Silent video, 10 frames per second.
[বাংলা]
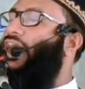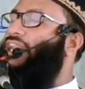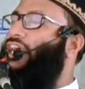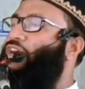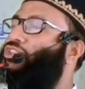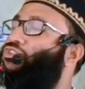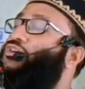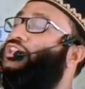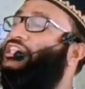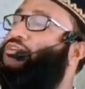আল্লাহ কয়
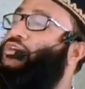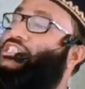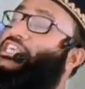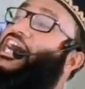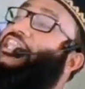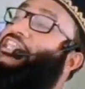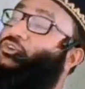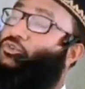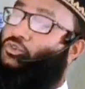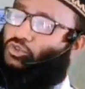দৌড় দে
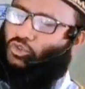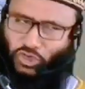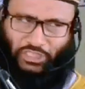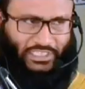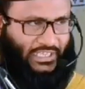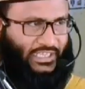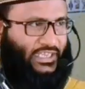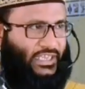ওয়াসারিউ দৌড় দে